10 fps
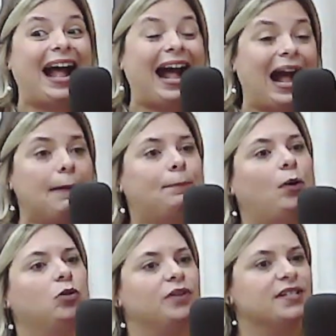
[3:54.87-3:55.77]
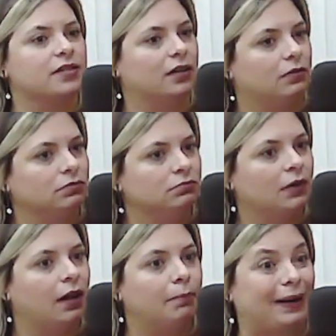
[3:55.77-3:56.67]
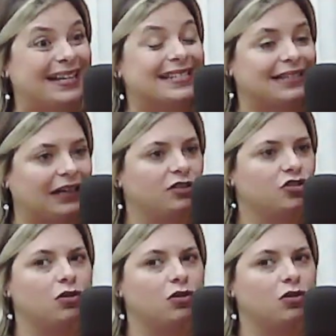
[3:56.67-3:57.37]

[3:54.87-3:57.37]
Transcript: a poluição presente